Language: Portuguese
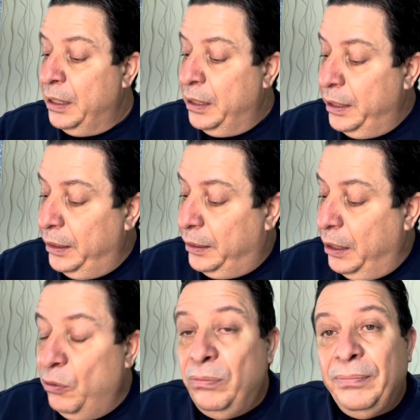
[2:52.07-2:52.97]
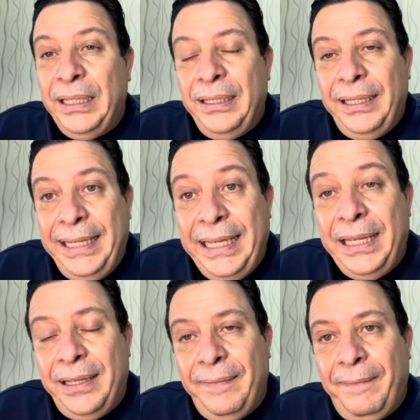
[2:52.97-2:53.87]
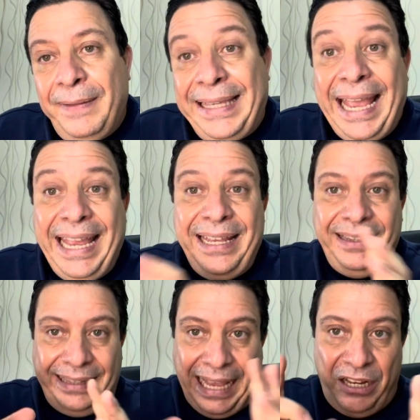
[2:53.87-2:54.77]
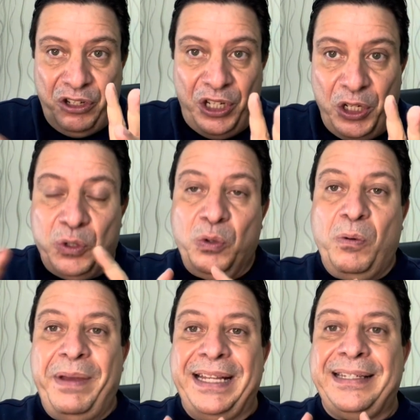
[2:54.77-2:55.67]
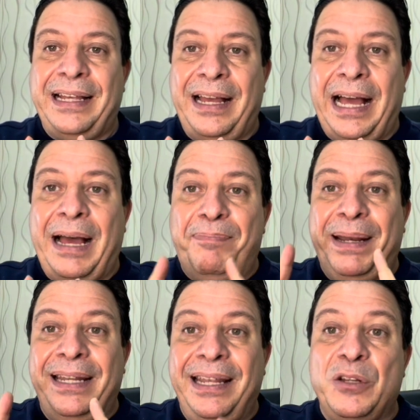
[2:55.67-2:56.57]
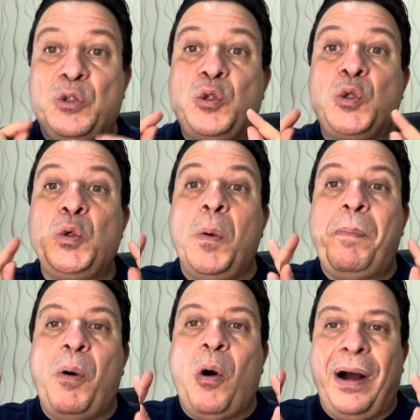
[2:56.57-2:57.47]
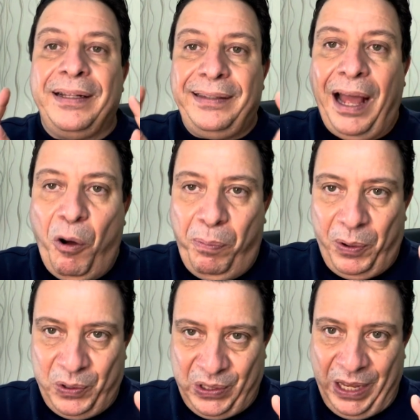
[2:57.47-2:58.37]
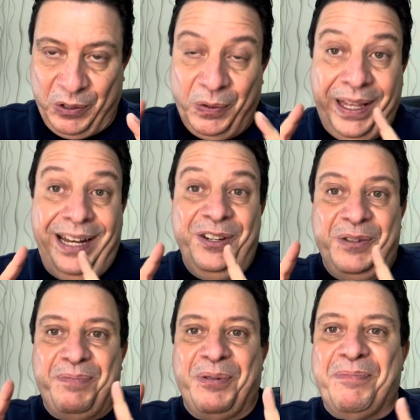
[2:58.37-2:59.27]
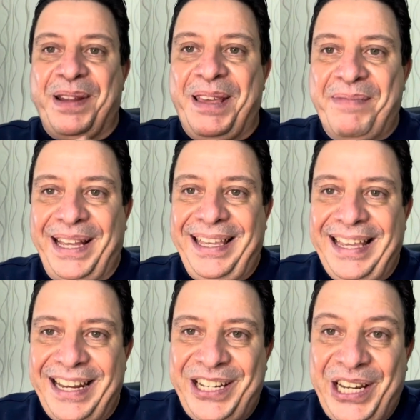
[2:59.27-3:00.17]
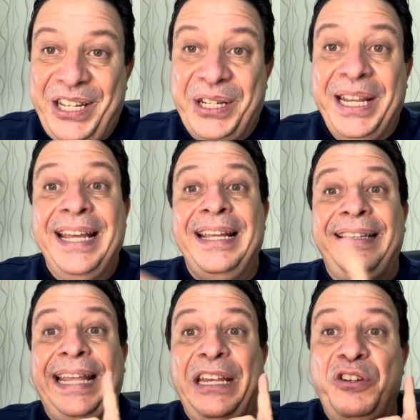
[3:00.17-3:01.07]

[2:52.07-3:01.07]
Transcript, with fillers: Então, e quem entende isso começa a aprender a suportar o processo. O grande problema é que a gente tem